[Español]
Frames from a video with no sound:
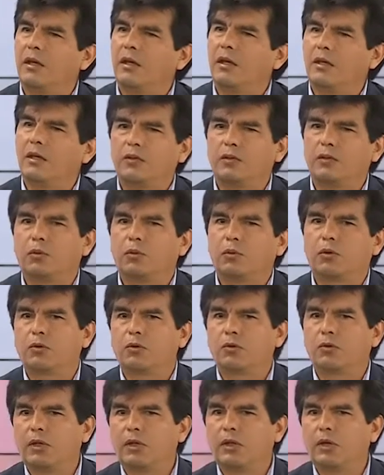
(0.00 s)
En esta
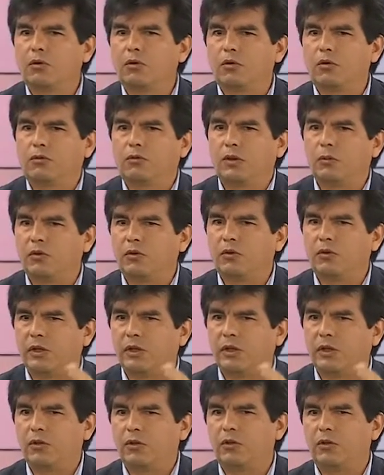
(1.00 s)
oportunidad confiamos en
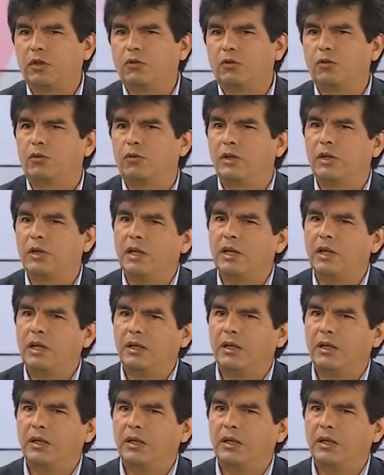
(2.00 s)
la señora Susel